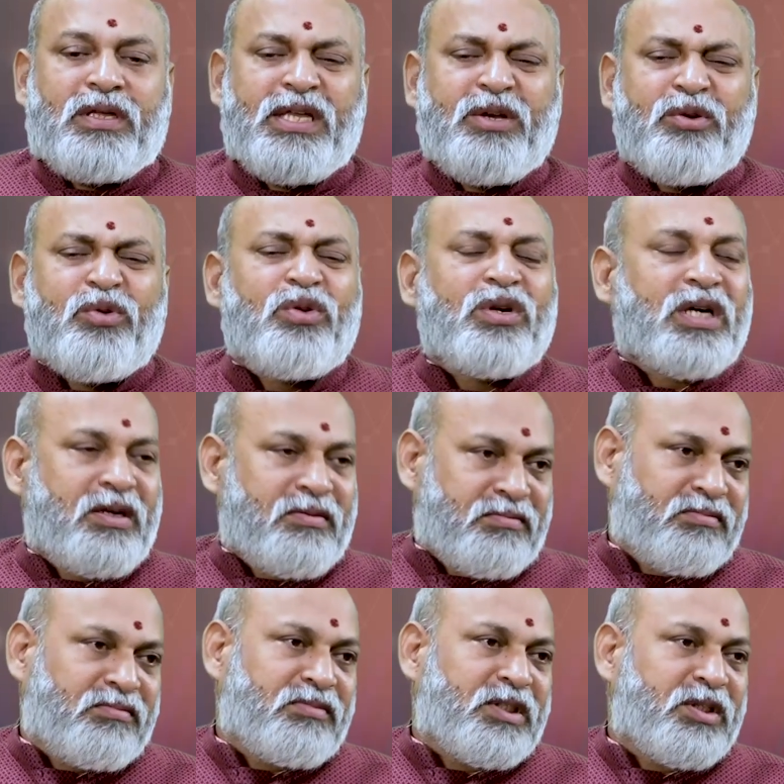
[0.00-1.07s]
ఈగోగా
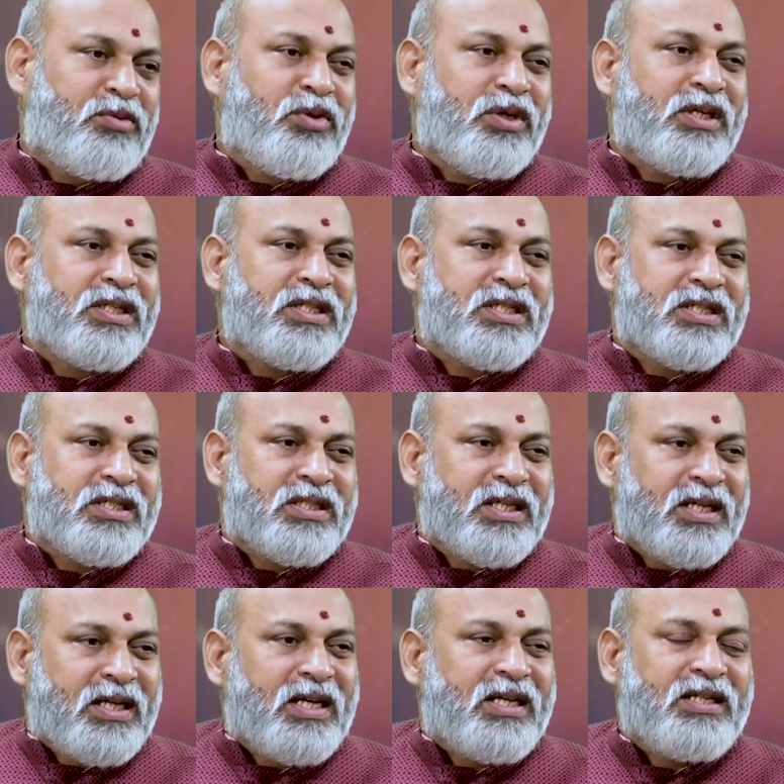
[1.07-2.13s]
కొన్ని
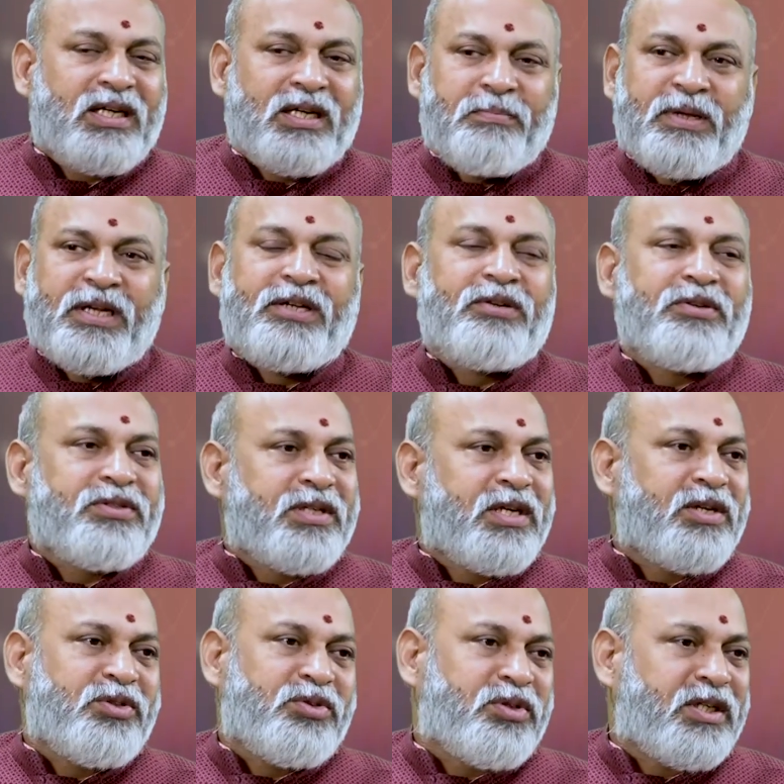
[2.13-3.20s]
ఎందుకంటే పన్నెండవ
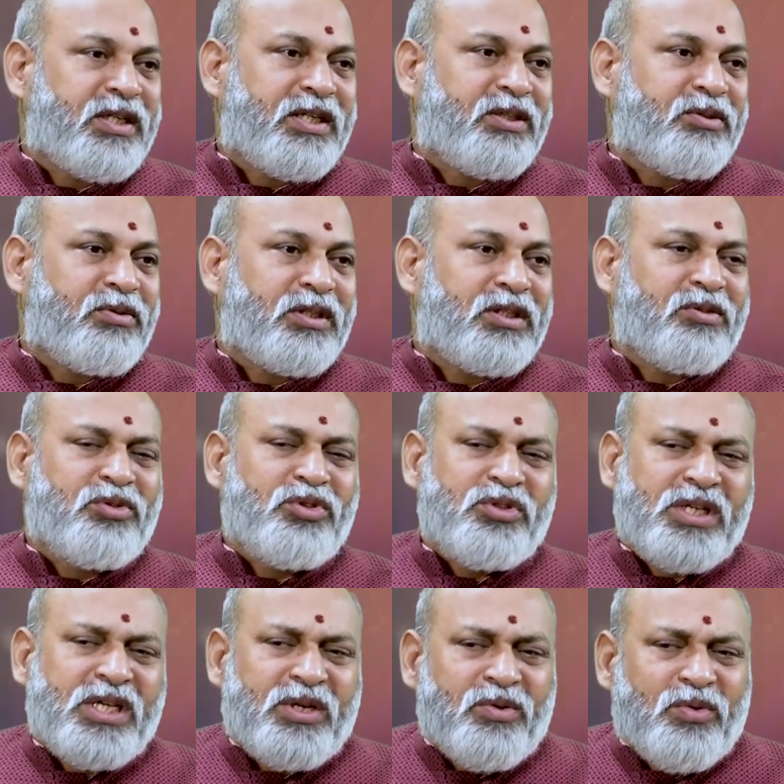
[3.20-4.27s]
స్థానంలో శుక్రకేతువులు కదా
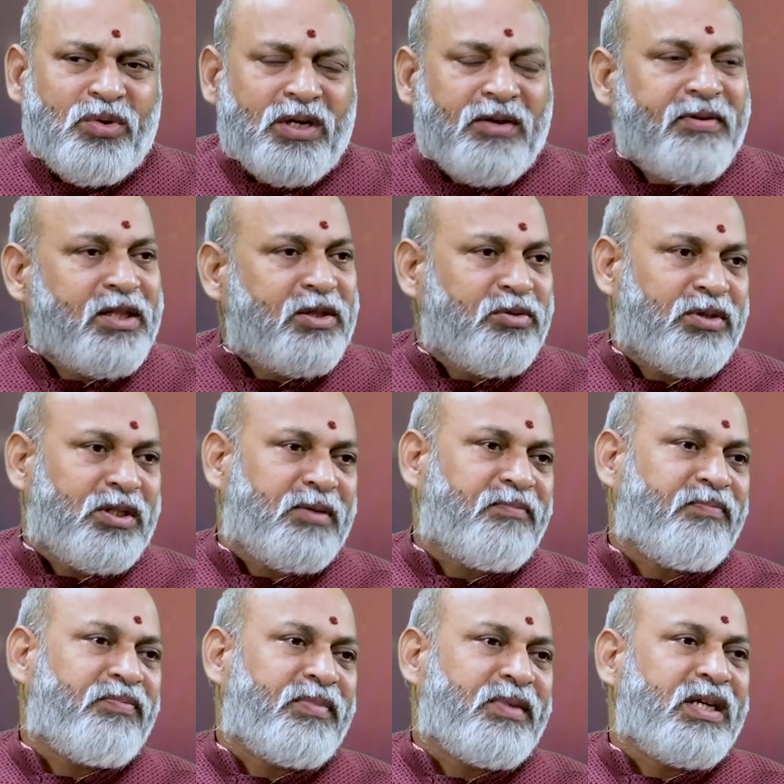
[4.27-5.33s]
కొంచెం ఈగోగా వెళ్తుండడం
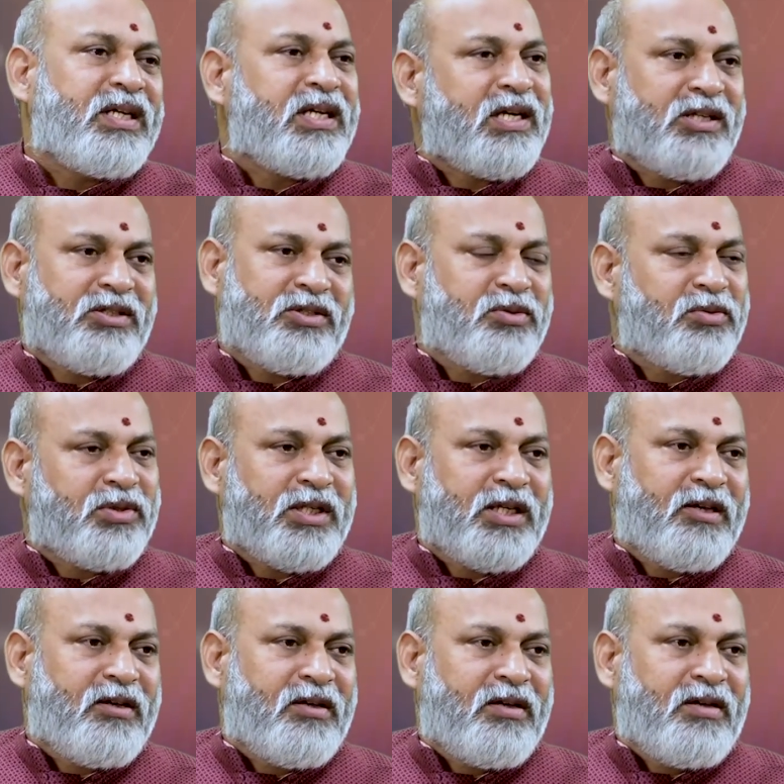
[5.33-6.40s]
ఇట్లాంటివి
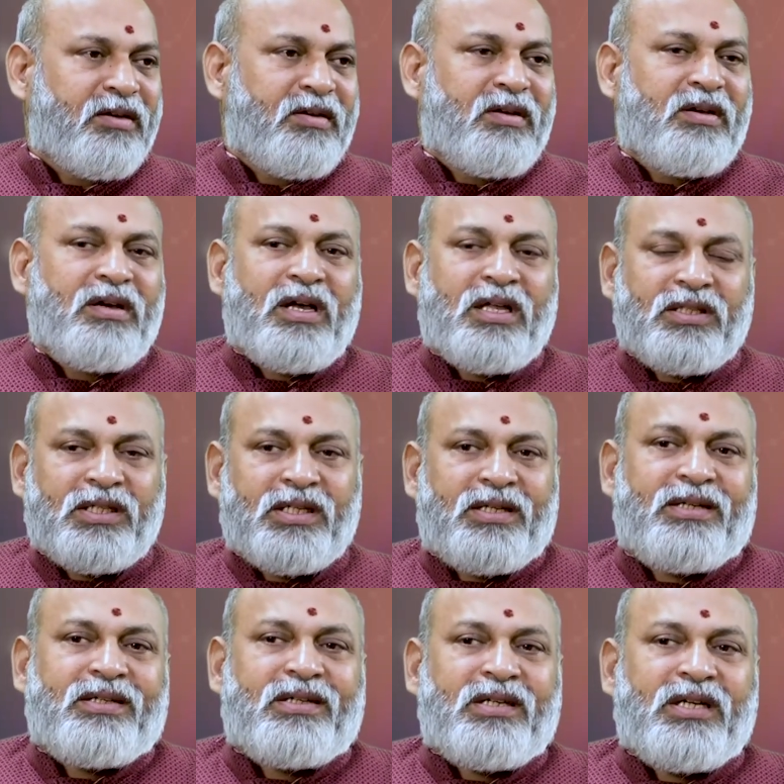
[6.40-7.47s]
జరుగుతాయి అందుకని
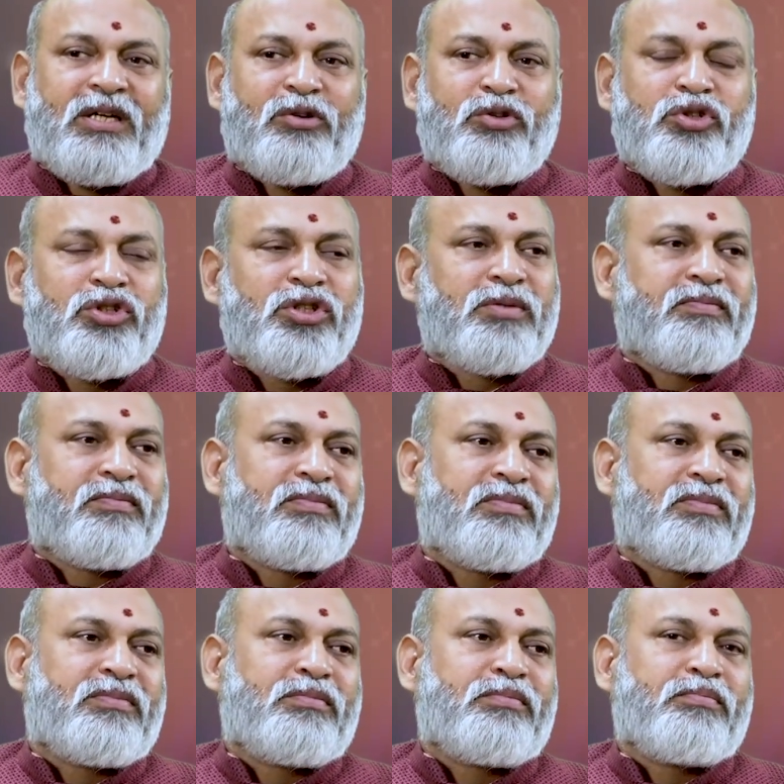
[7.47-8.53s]
ఏంటంటే కొంచెం
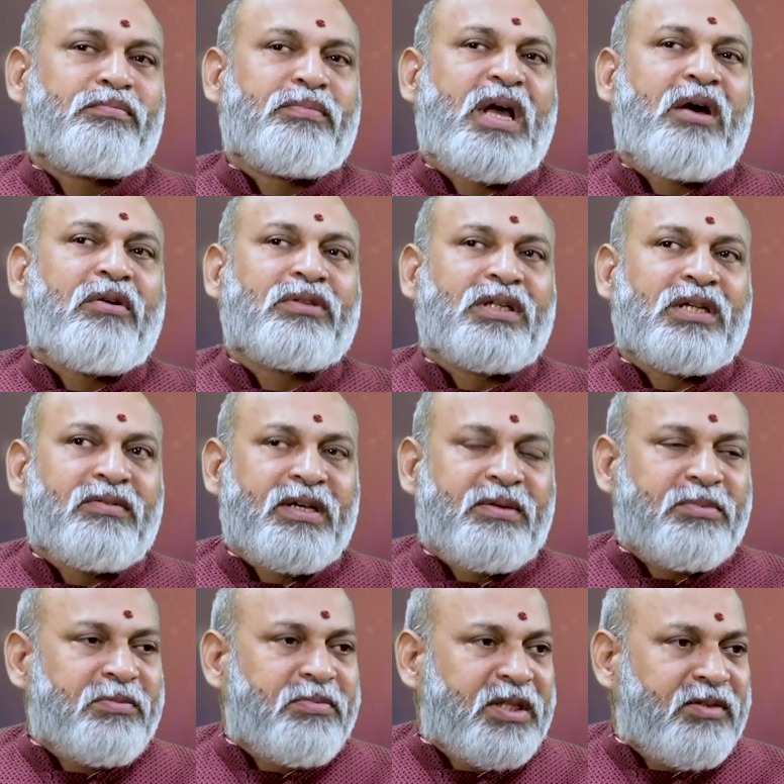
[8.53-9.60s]
అవతల
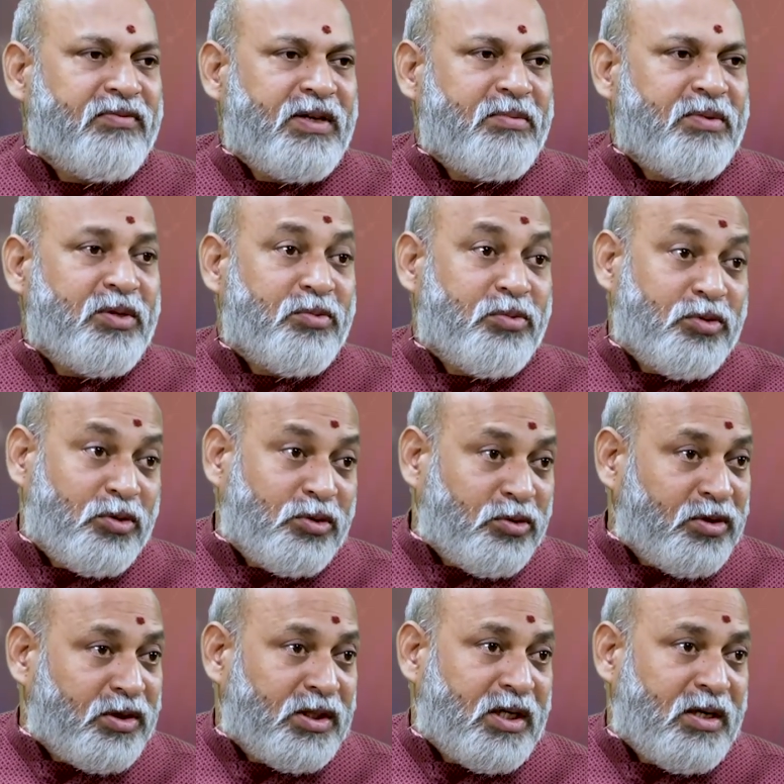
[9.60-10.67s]
వైపు పెద్ద ఫ్యామిలీ
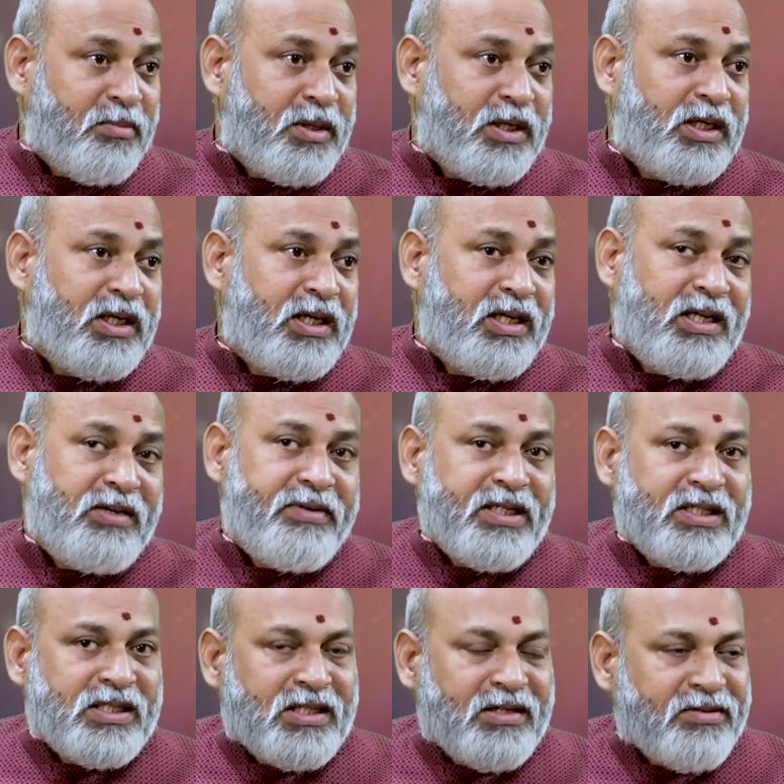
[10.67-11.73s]
కుదురుతుంది కాబట్టి ఇవే
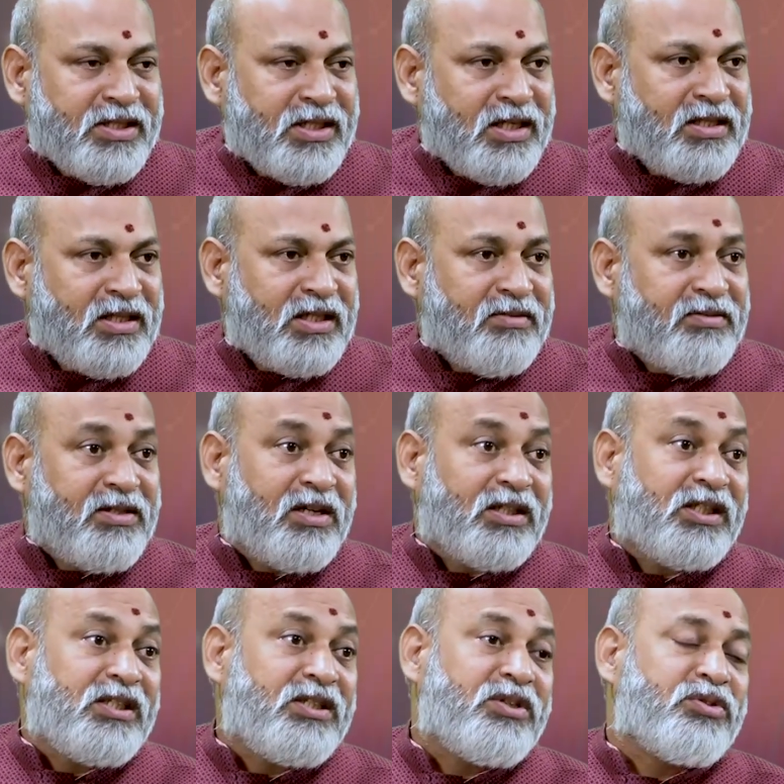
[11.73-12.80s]
సర్వసాధారణం
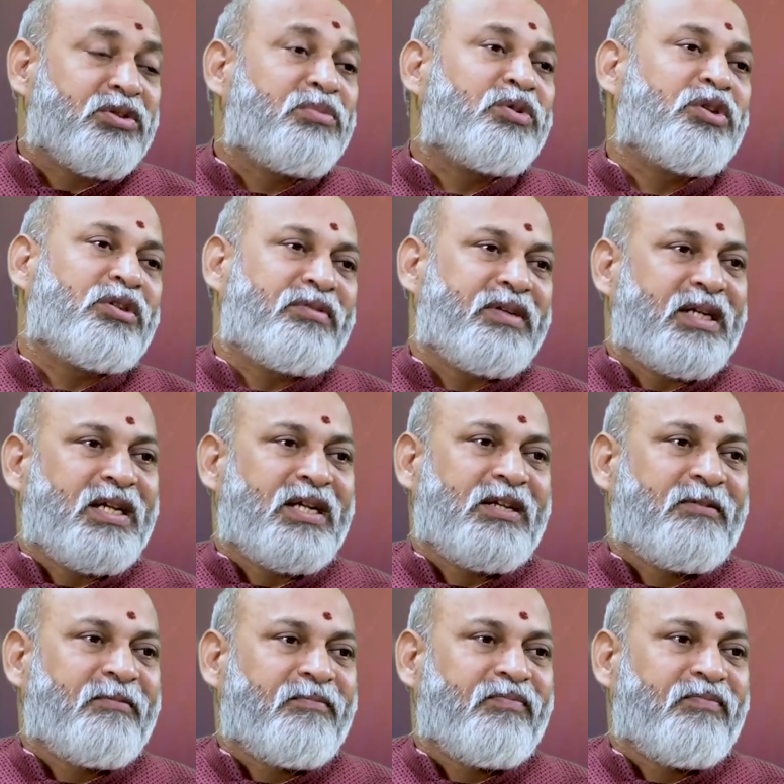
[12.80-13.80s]
అర్థం చేసుకొని ముందుకు వెళ్ళాలి